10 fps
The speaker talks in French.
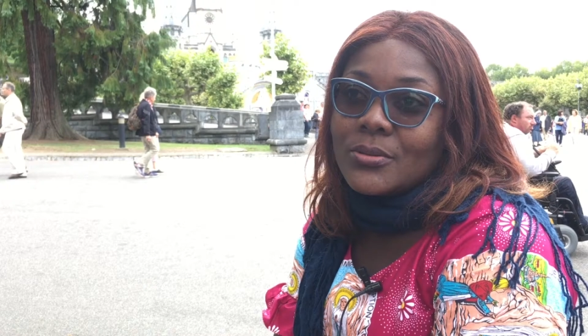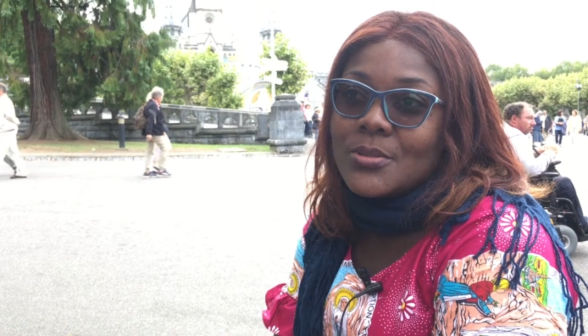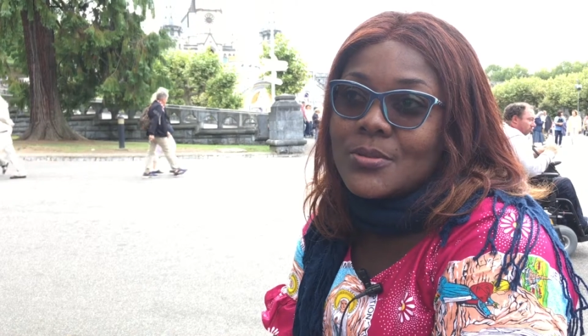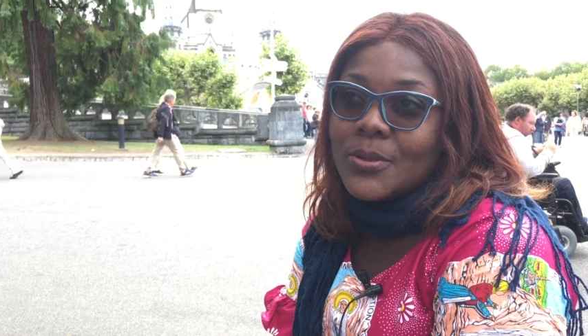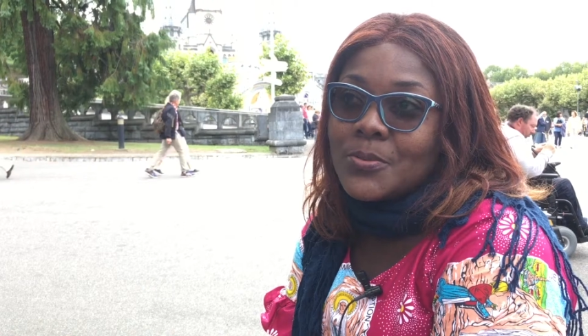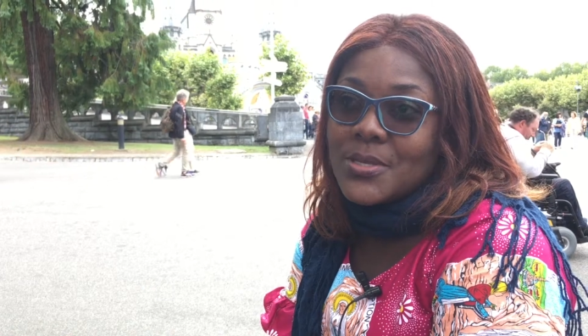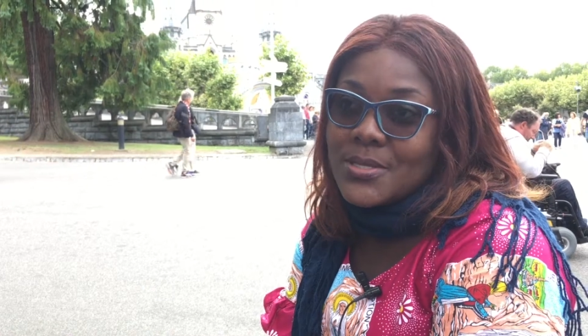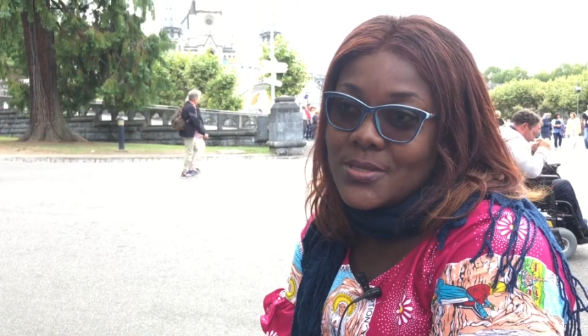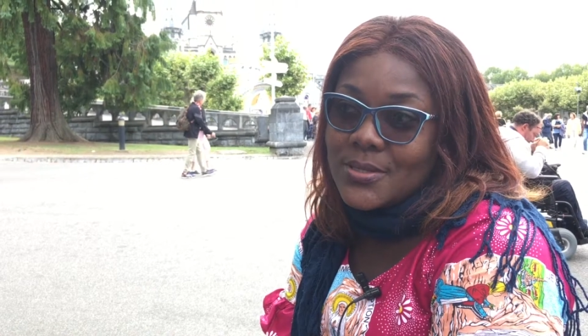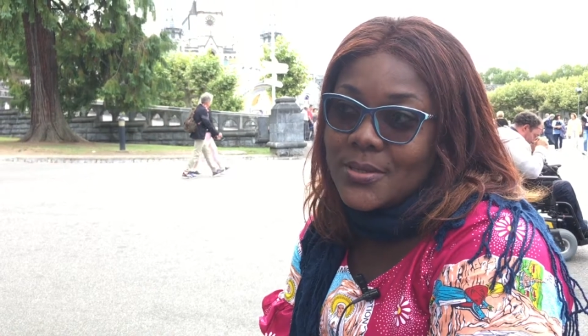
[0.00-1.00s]
Nous sommes
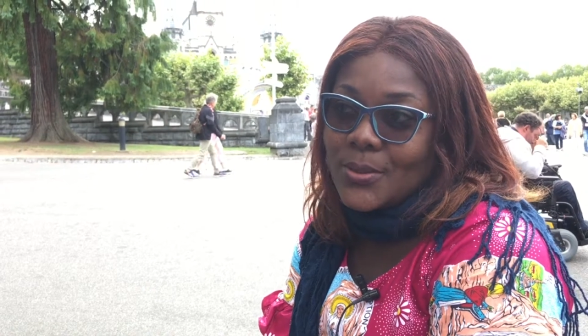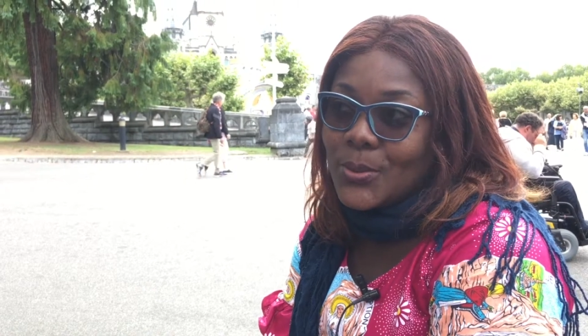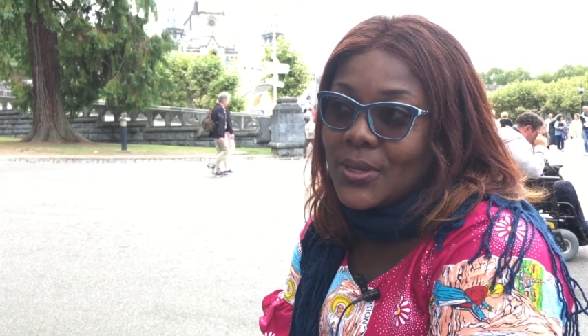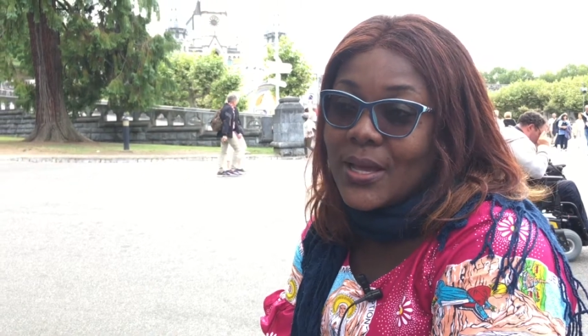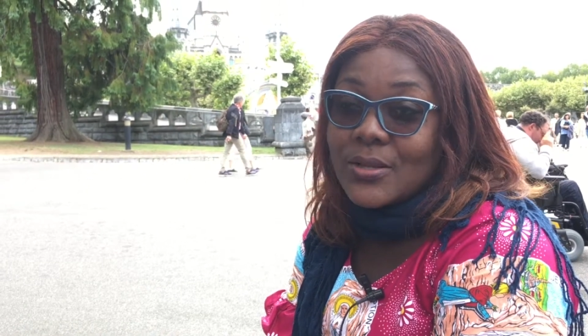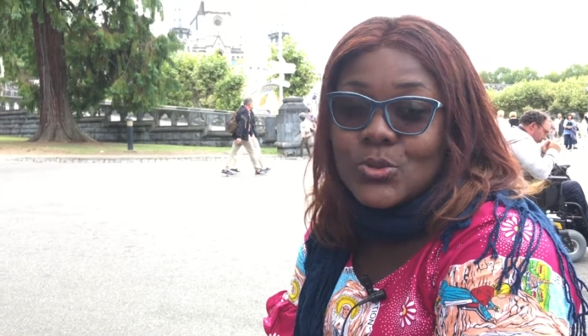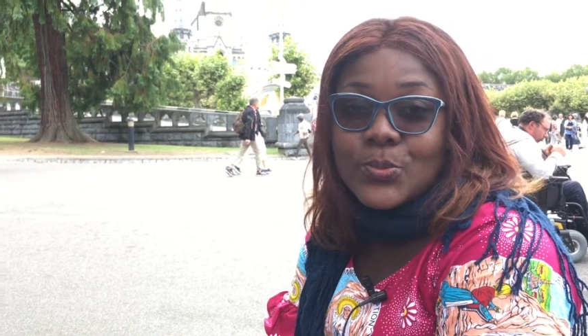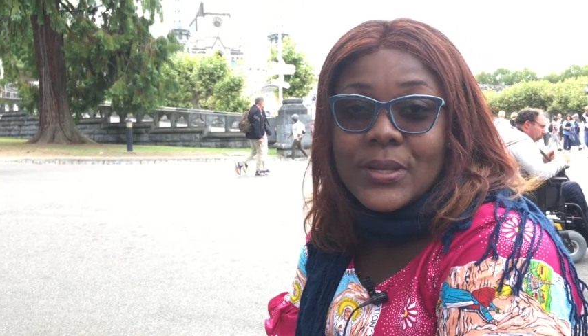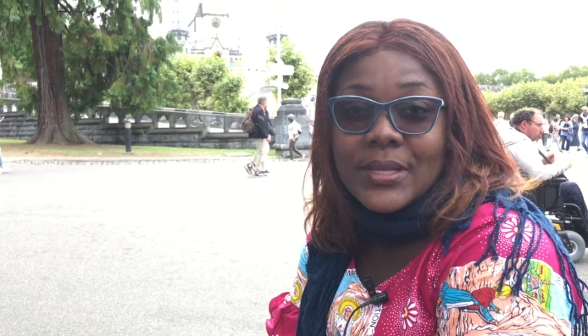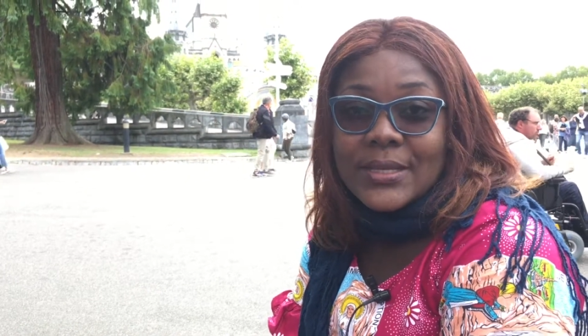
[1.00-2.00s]
ici dans le cadre du
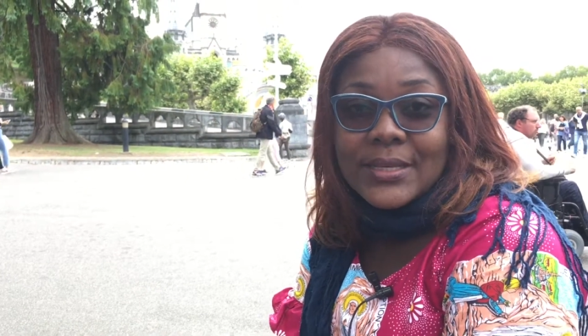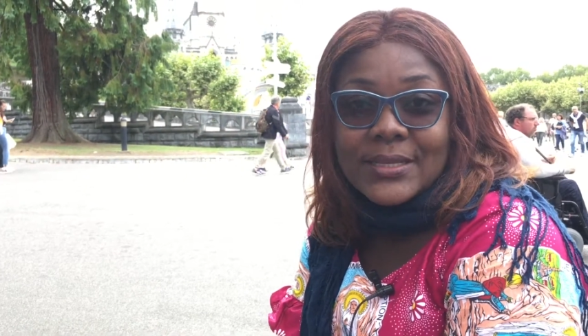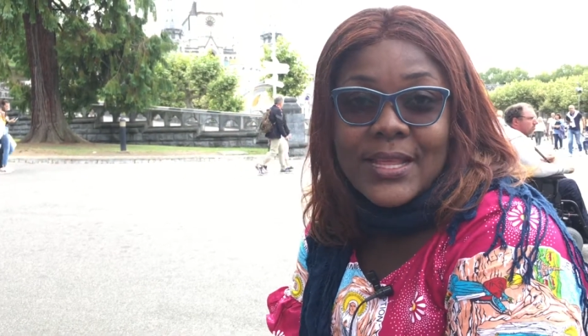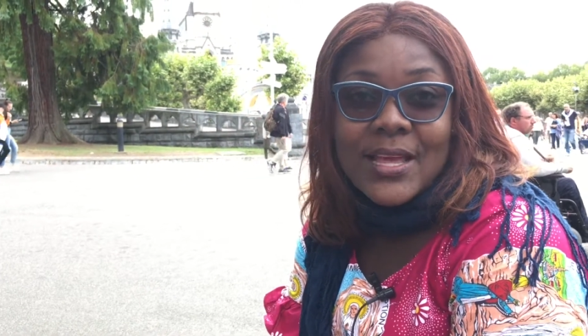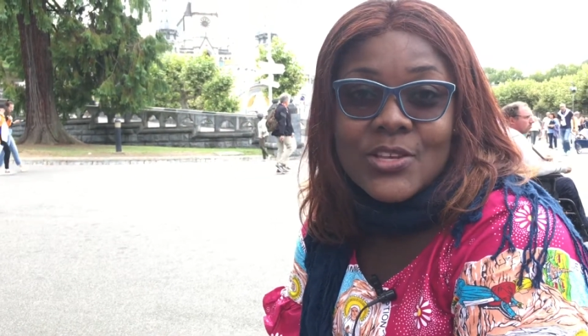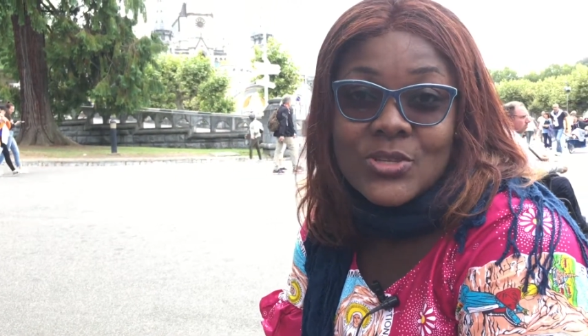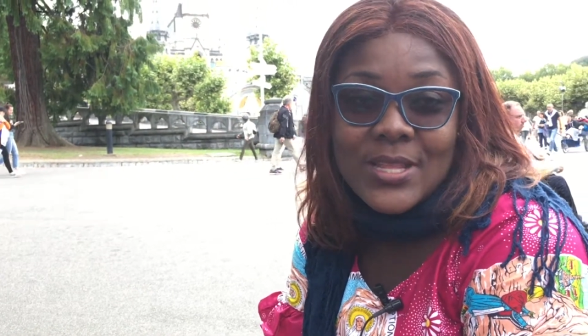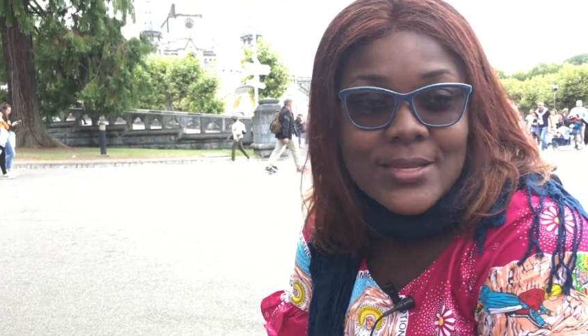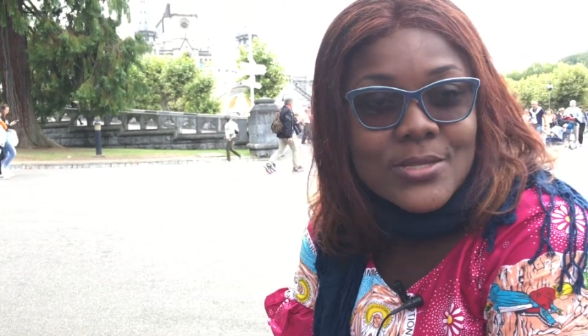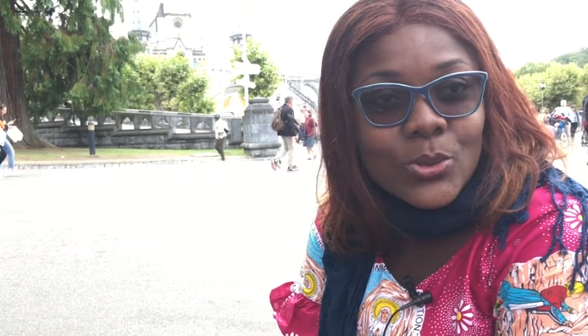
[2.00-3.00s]
pèlerinage
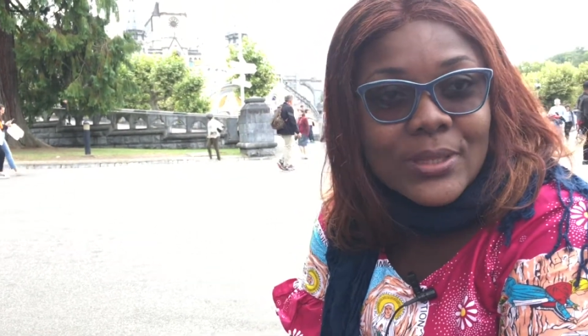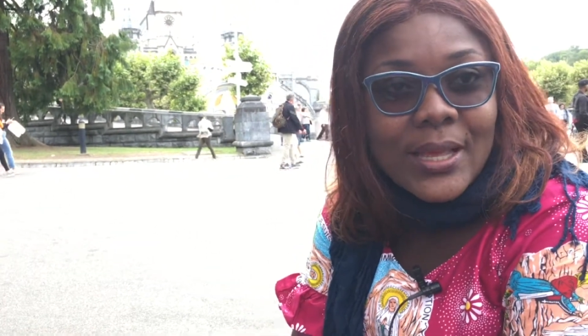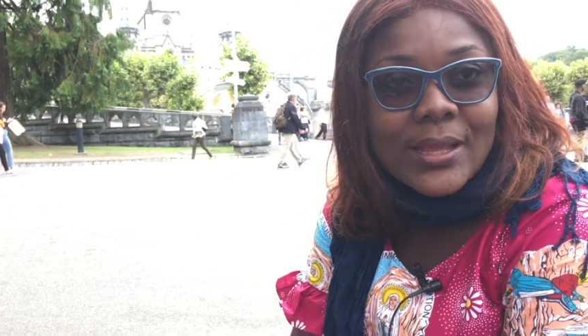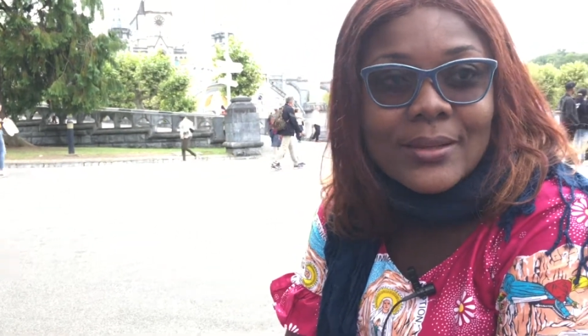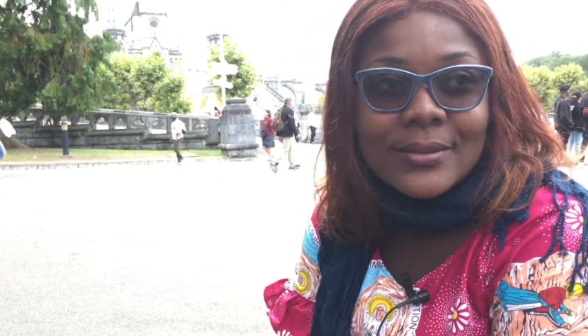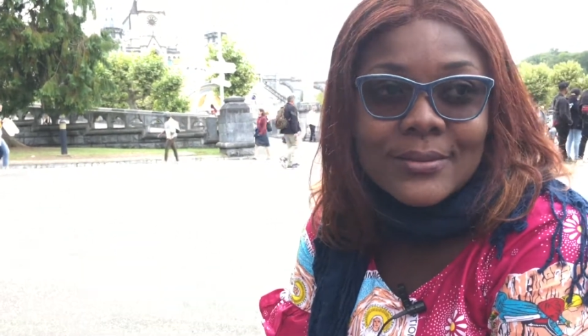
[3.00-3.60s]
national.